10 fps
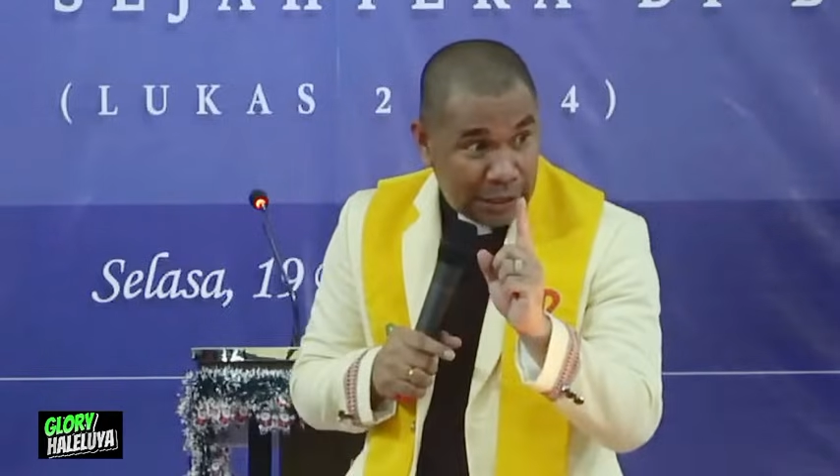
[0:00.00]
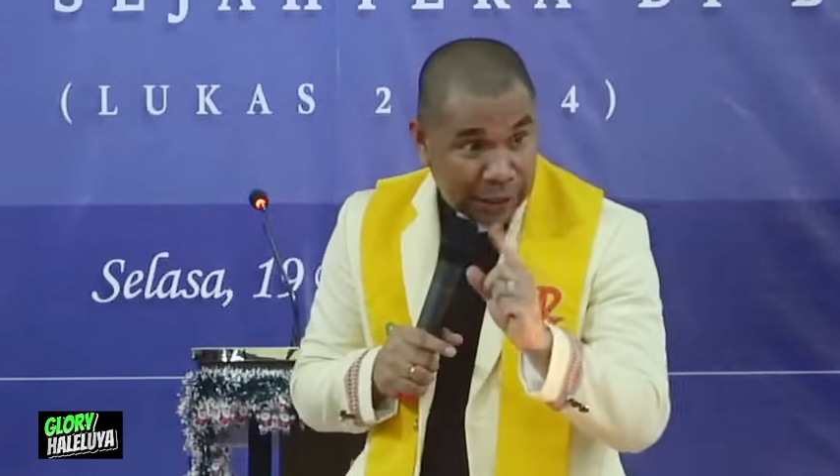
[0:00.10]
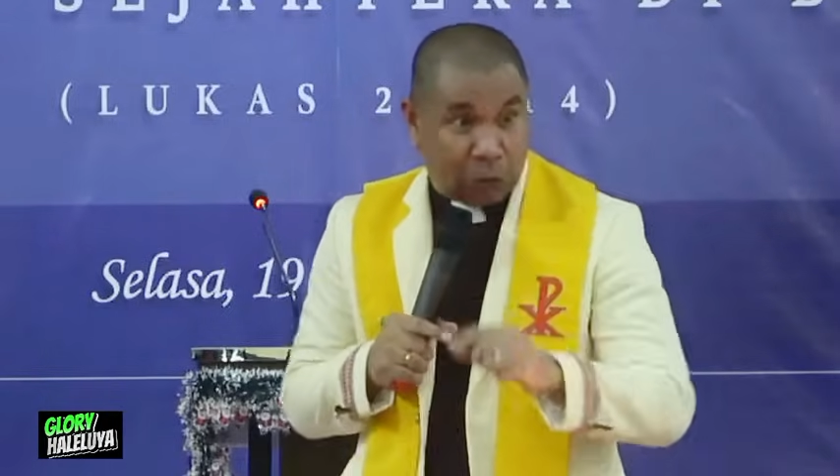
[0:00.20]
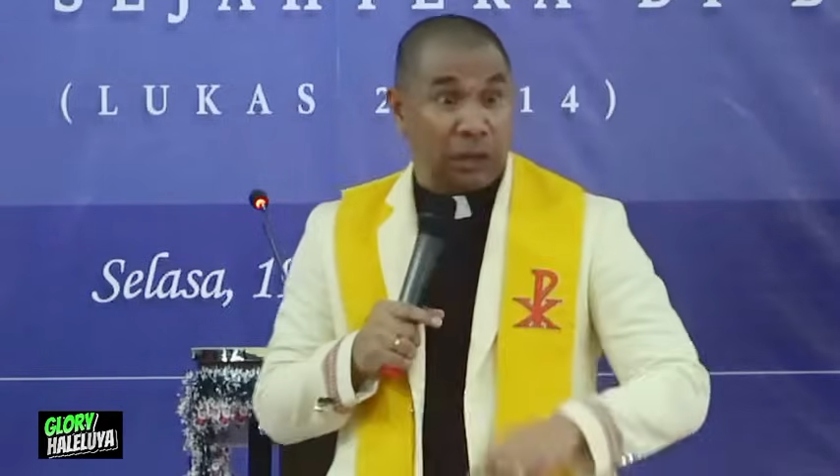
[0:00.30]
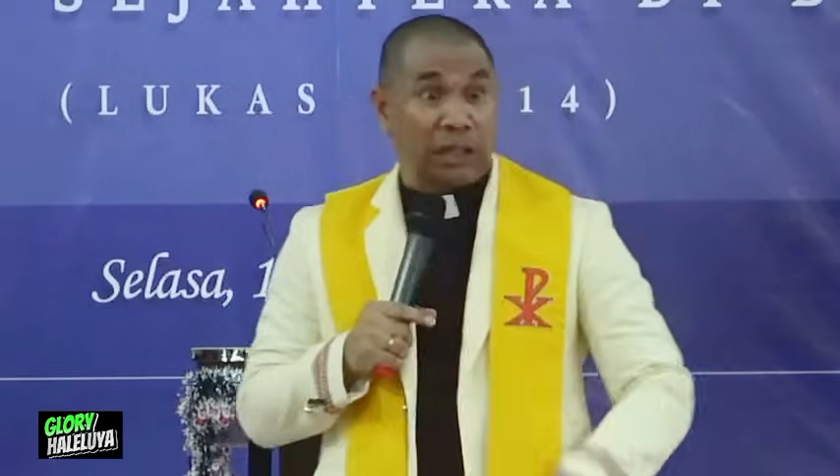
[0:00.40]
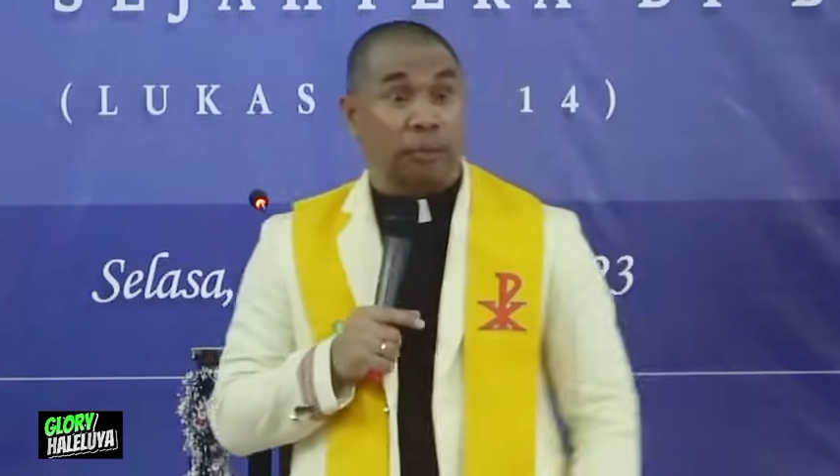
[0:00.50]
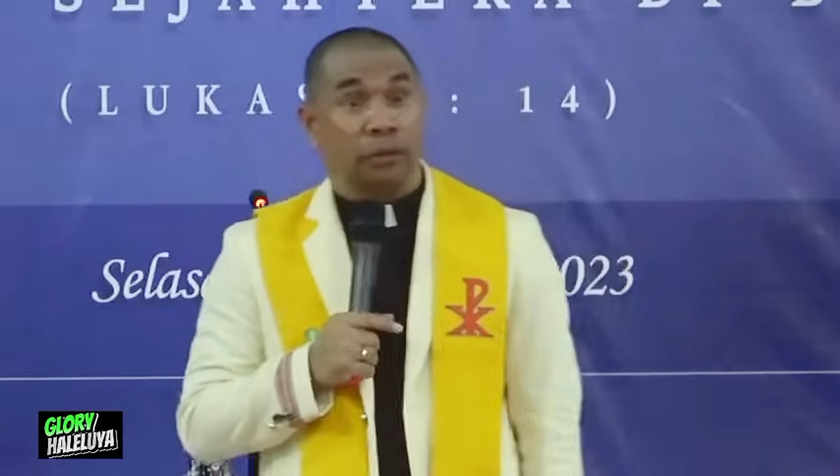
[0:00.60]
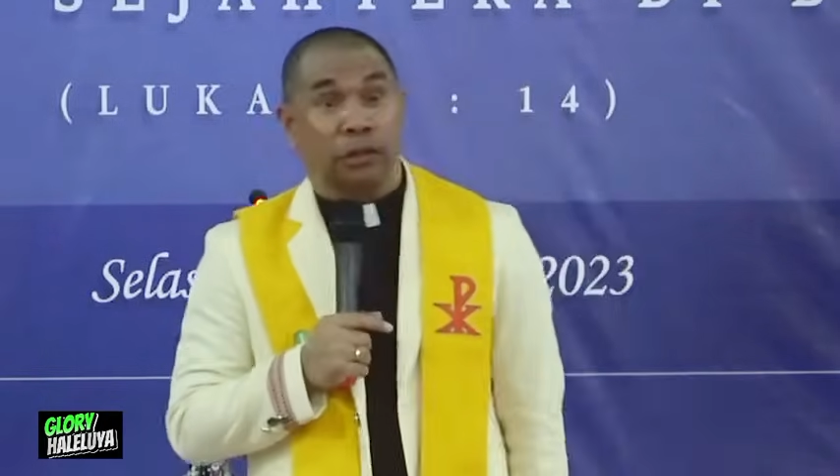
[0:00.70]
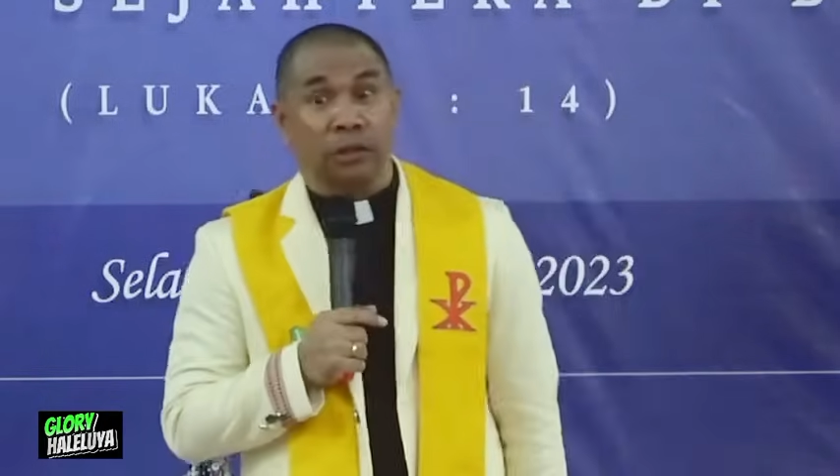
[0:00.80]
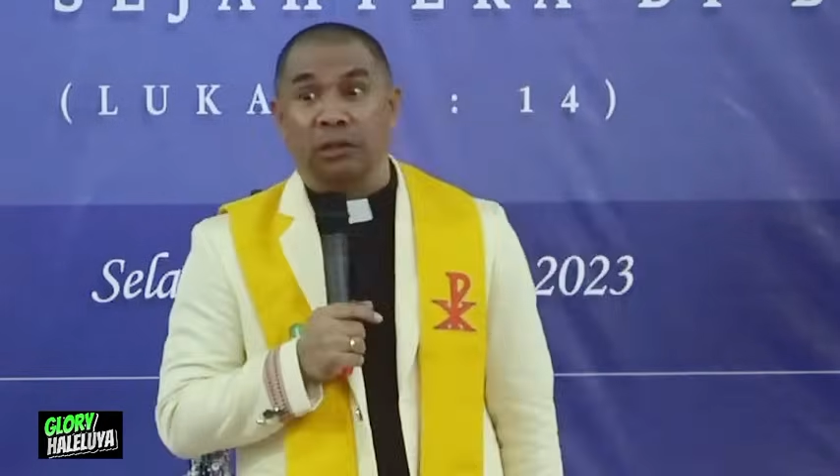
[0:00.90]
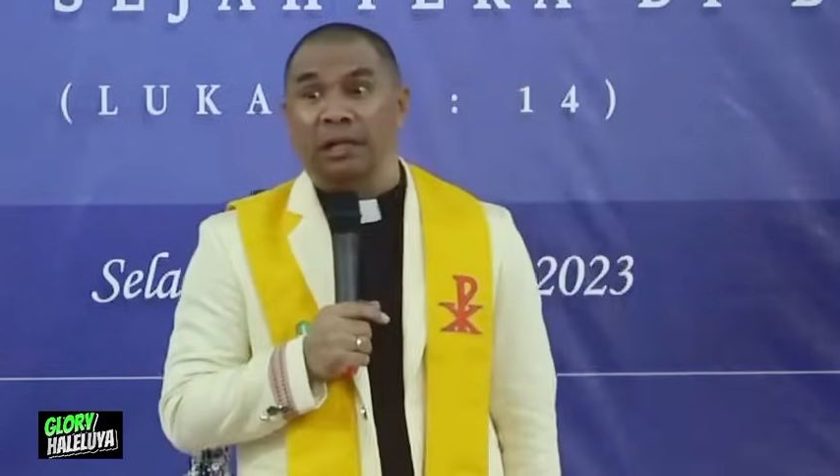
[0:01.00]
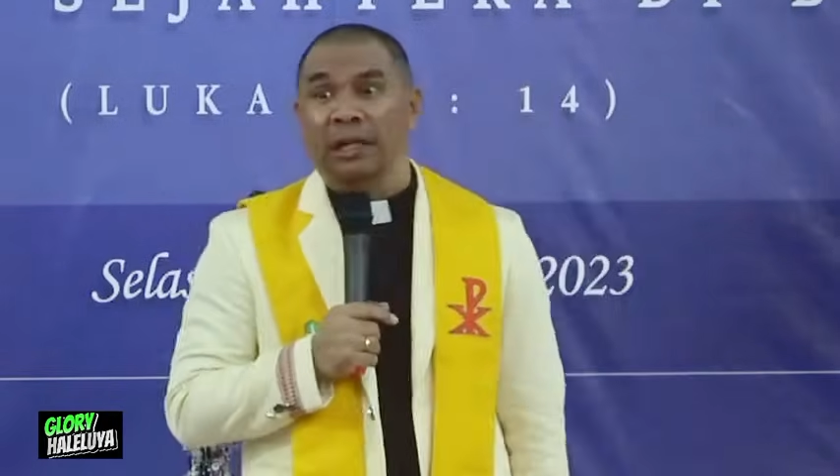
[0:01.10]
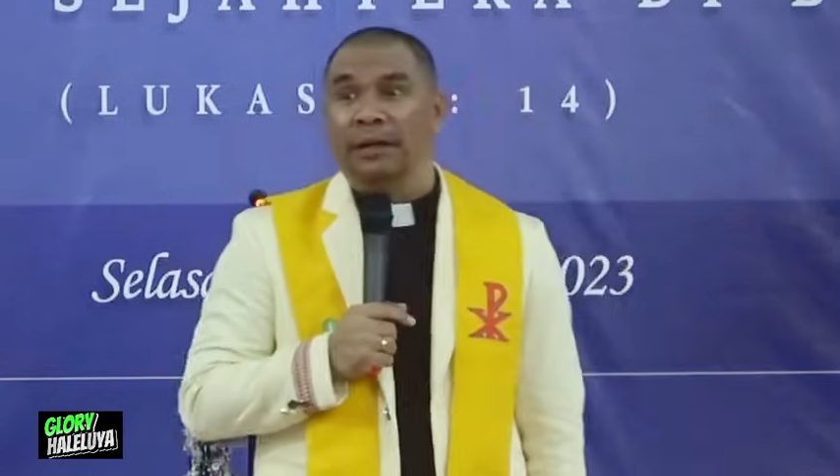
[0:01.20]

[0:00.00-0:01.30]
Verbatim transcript: Itu kita punya soal.